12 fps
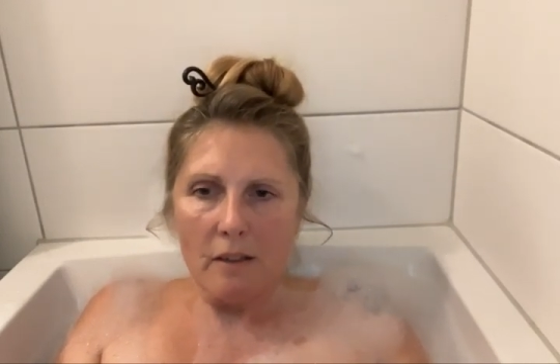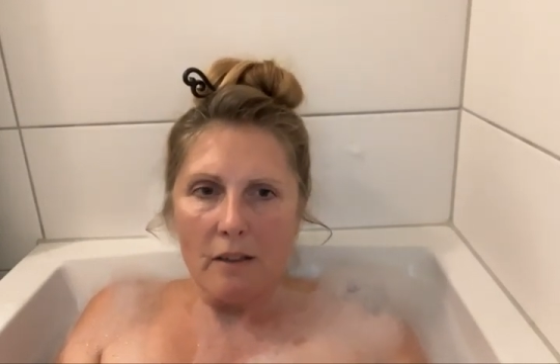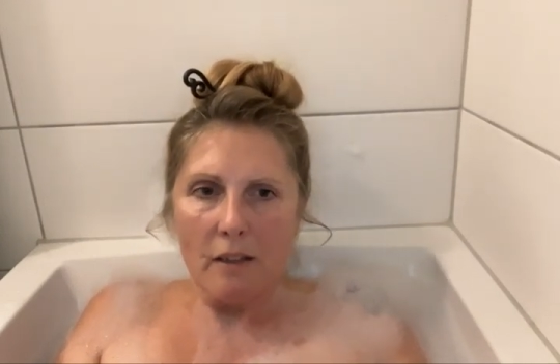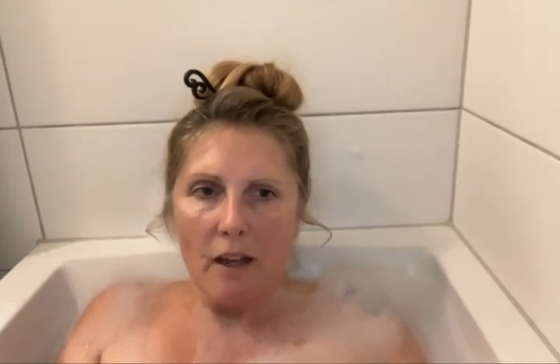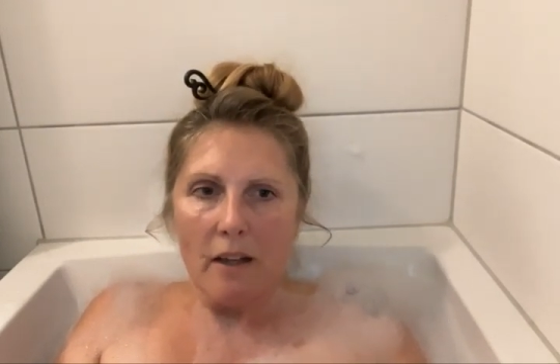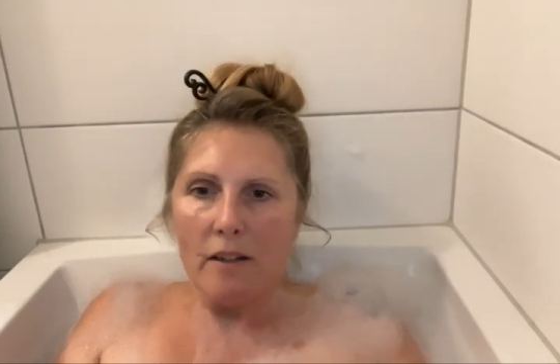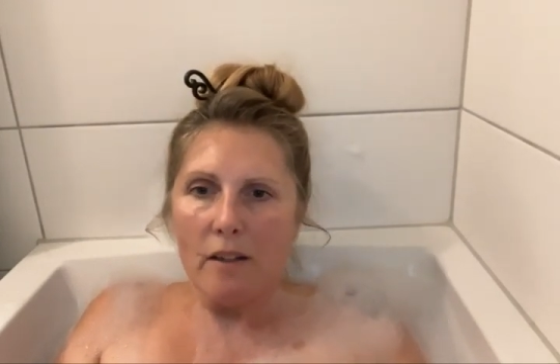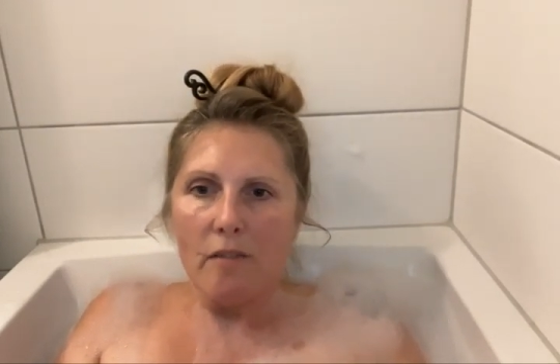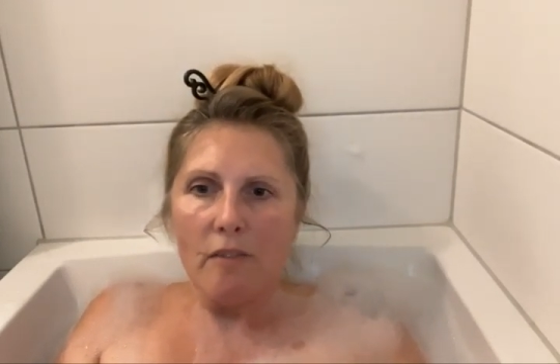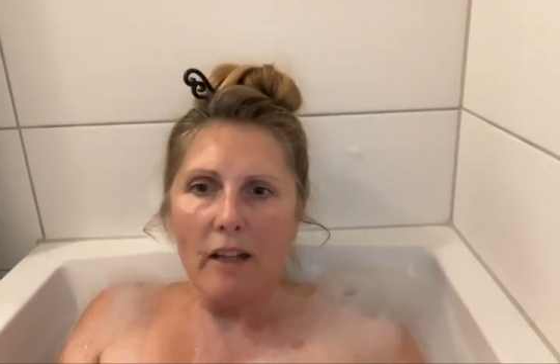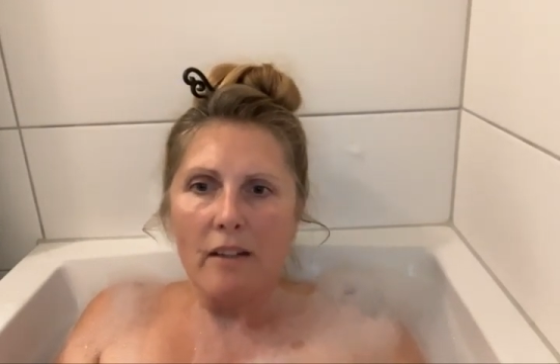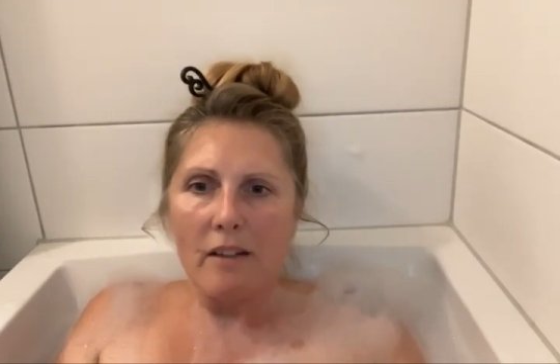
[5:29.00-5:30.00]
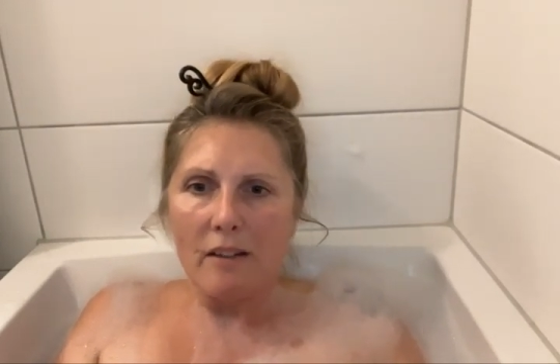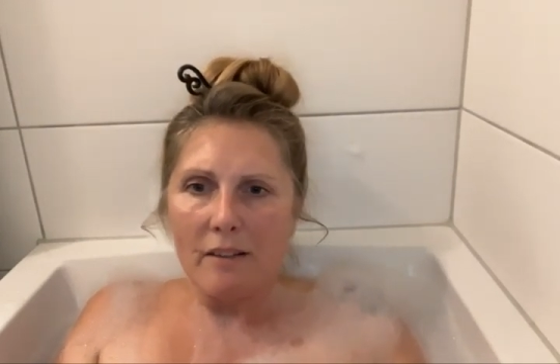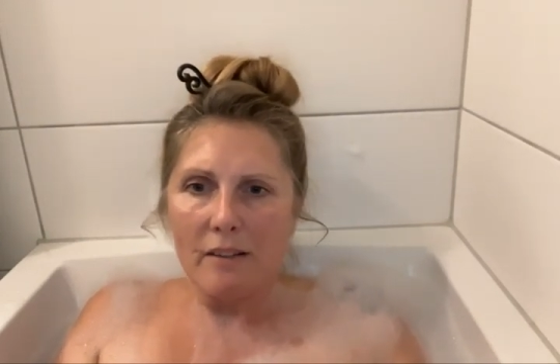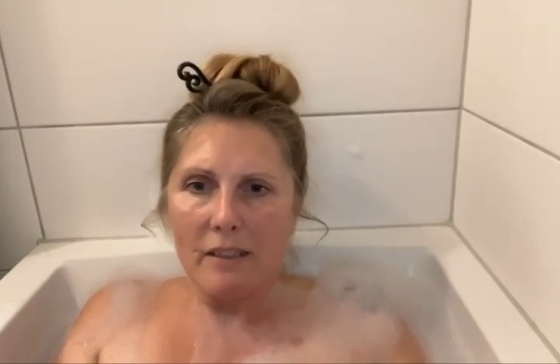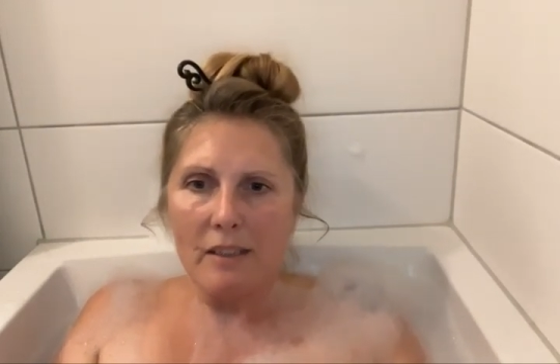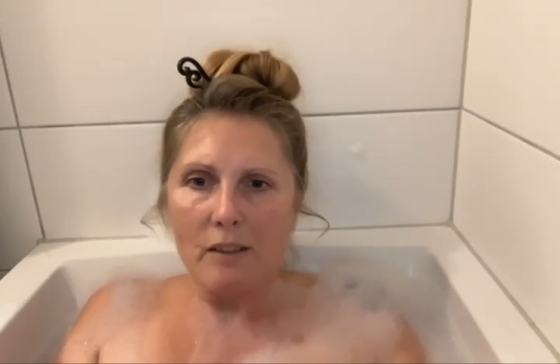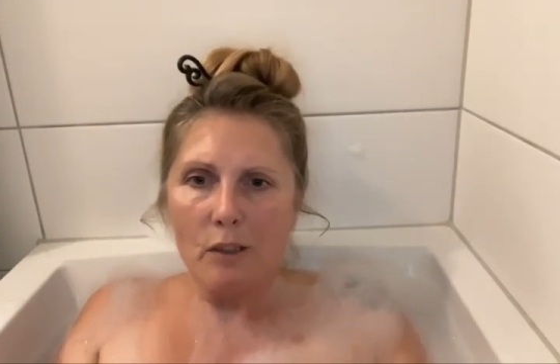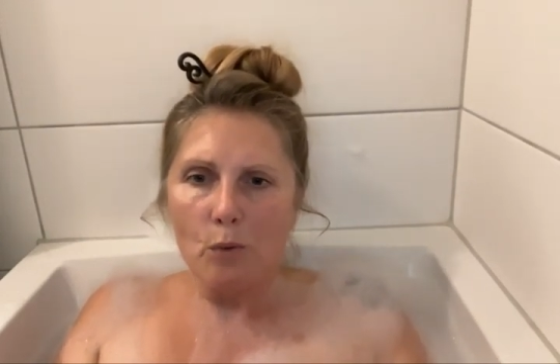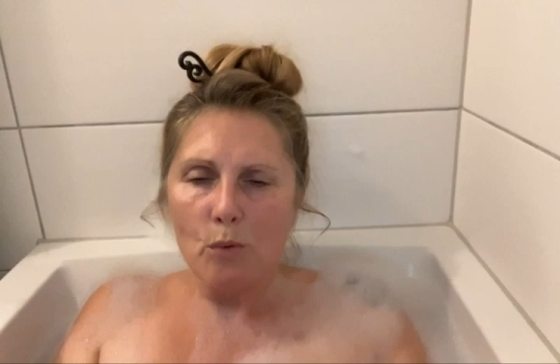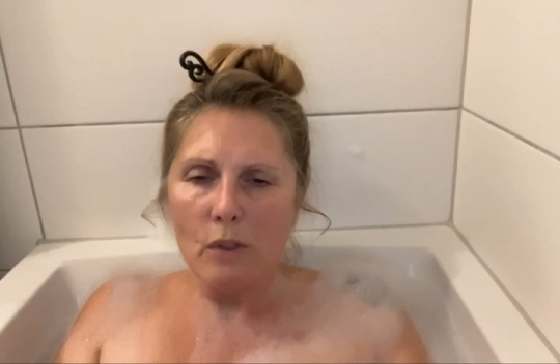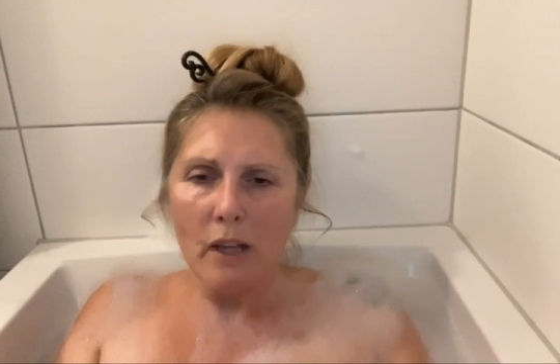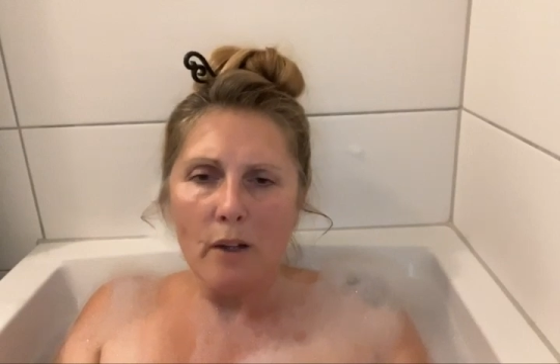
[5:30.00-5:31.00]
Keine Wanne dicht
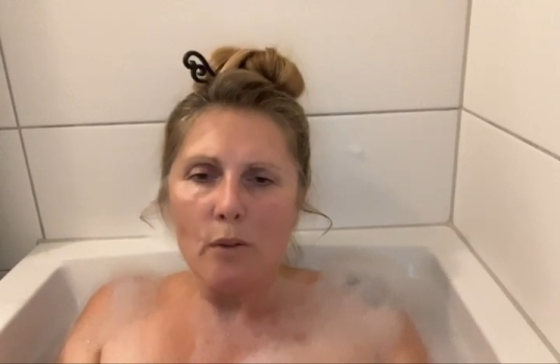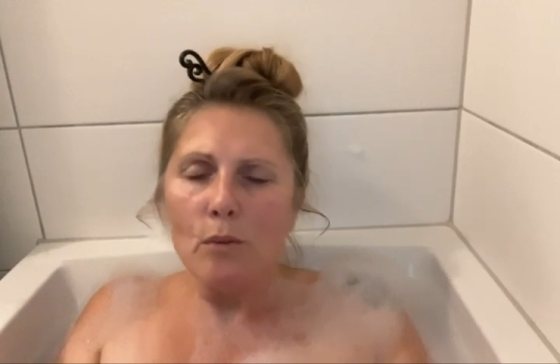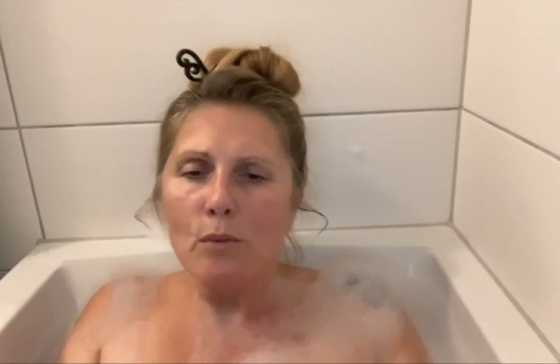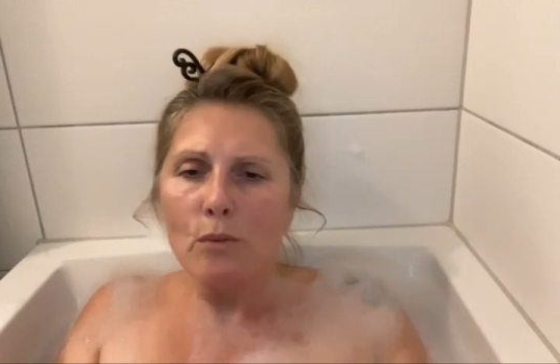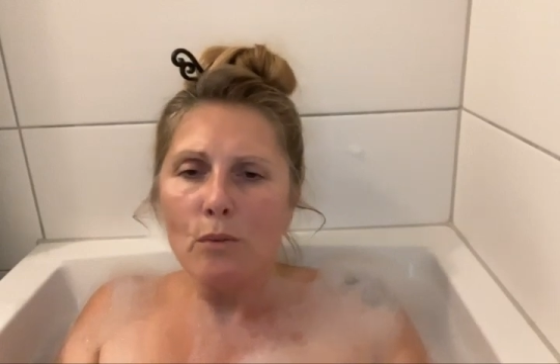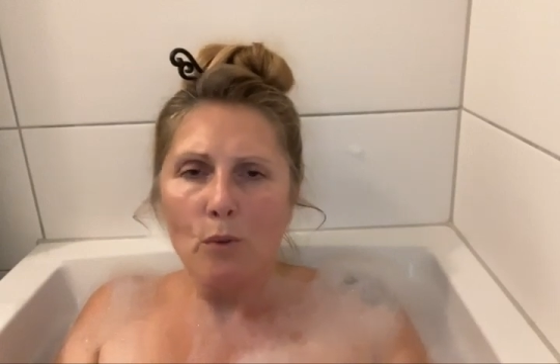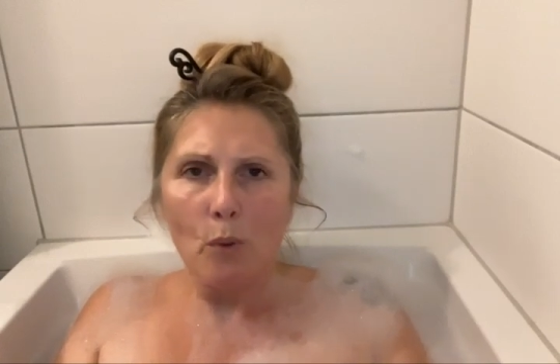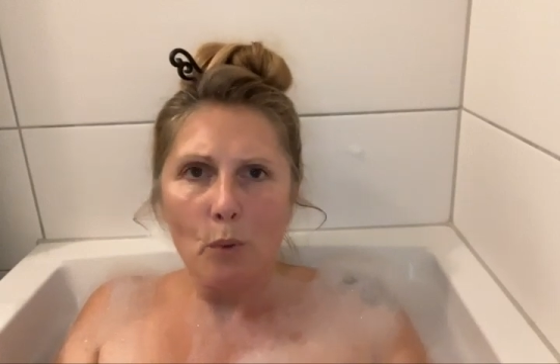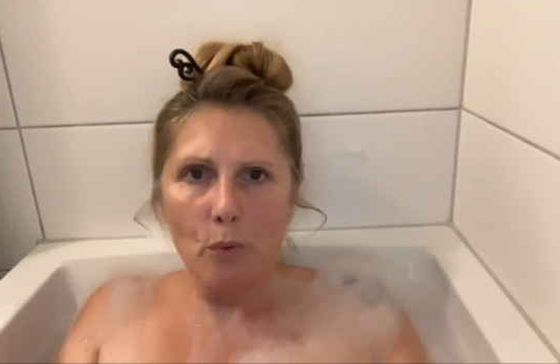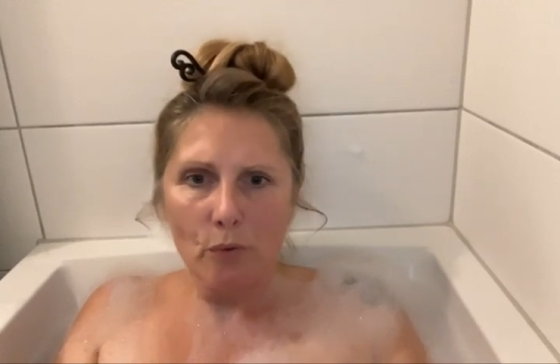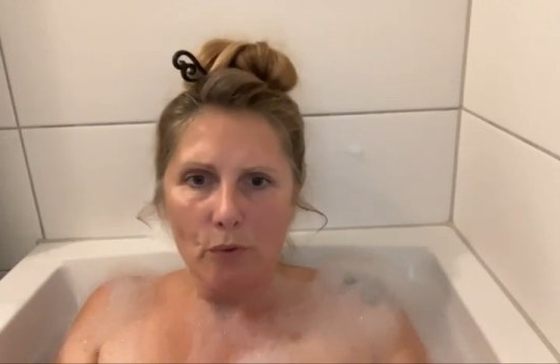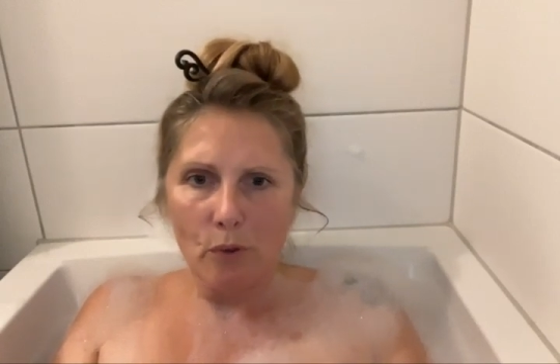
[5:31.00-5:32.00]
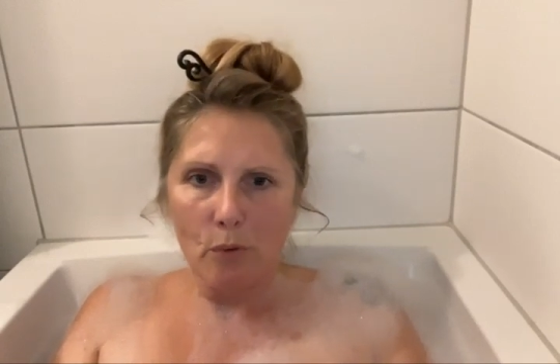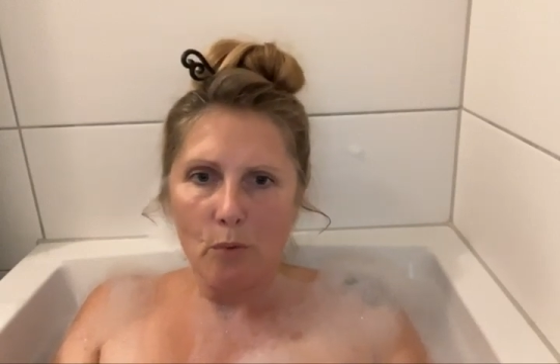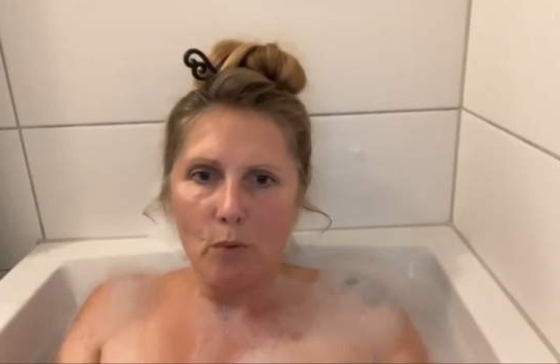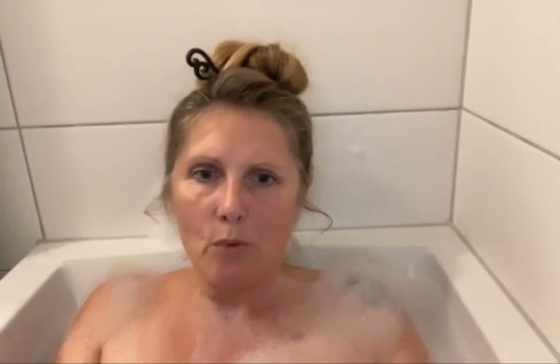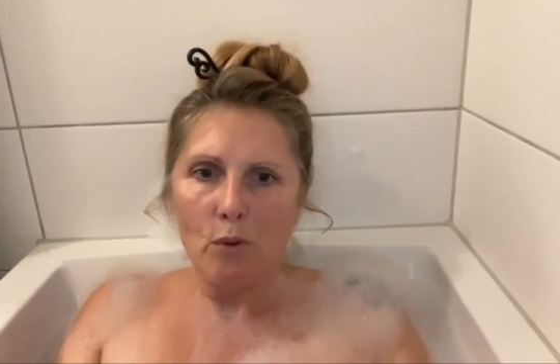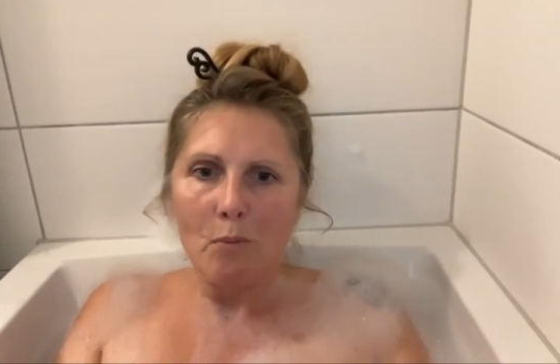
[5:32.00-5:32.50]
genug, kein Hund groß genug,